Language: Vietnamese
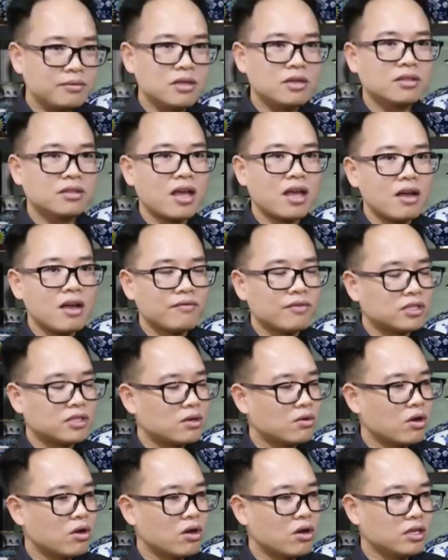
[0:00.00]
tương tác và
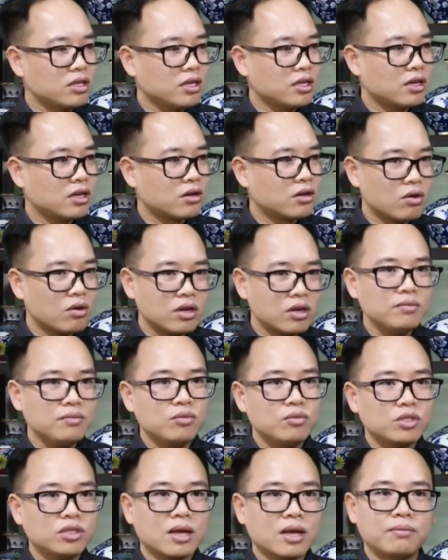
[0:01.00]
sau đó thì có link
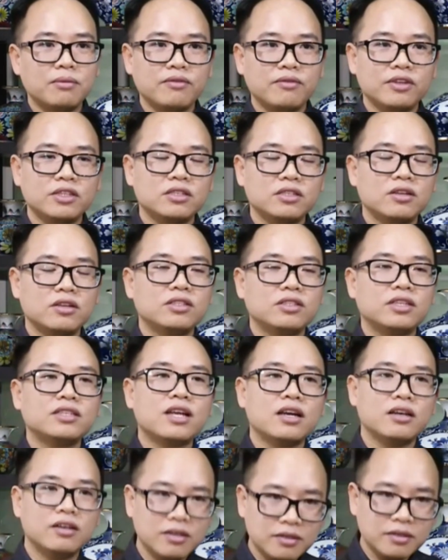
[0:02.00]
mua sắm ở phía dưới nó dễ
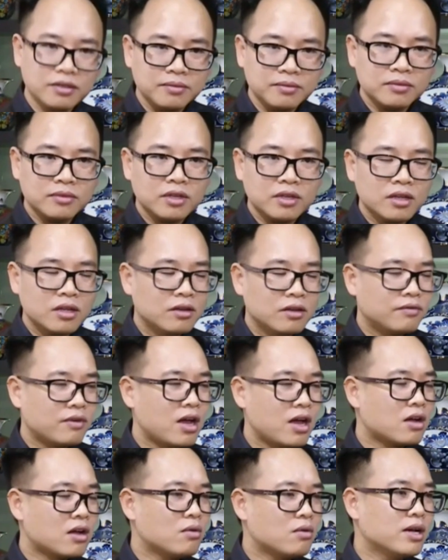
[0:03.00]
dàng hơn
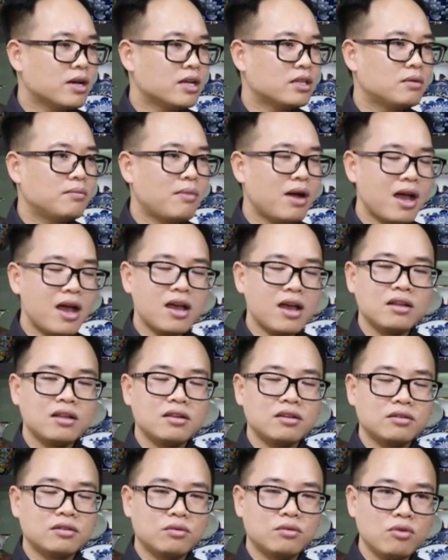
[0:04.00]
và công nghệ thứ ba
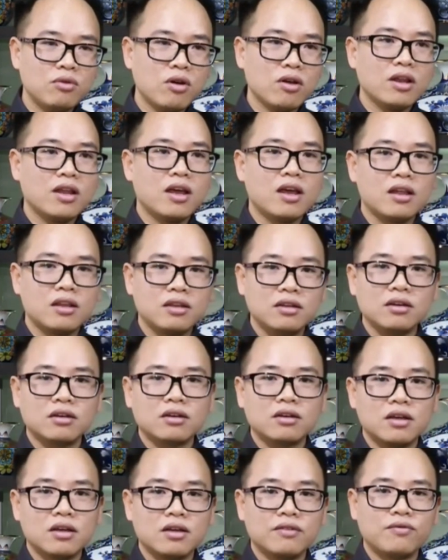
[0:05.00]
cũng gọi là được
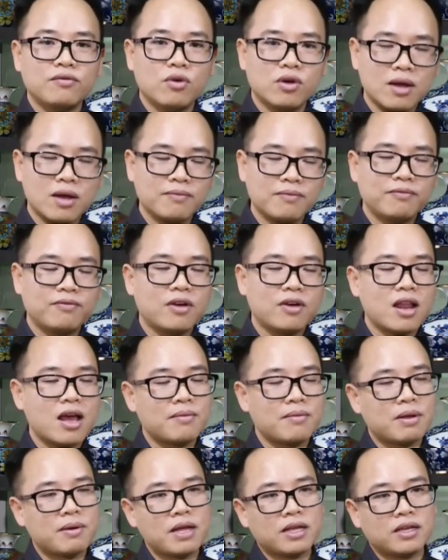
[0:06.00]
phổ cập và
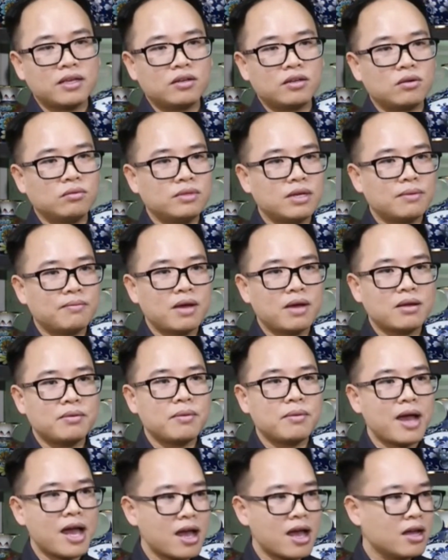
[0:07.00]
làm năm
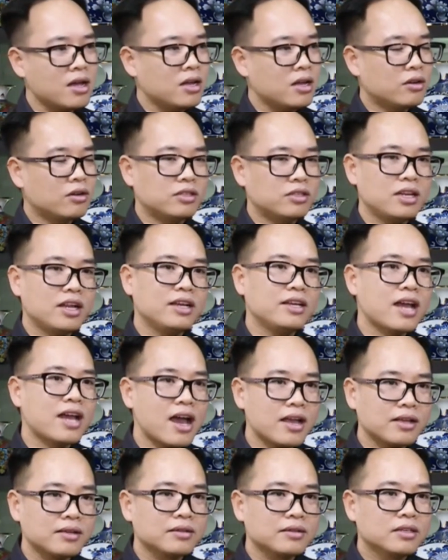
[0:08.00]
2023 đó chính là
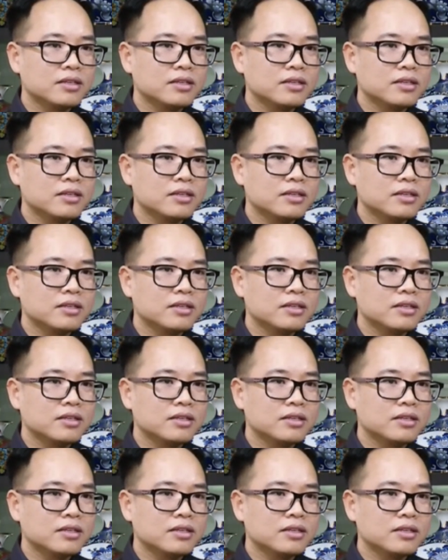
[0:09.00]
AI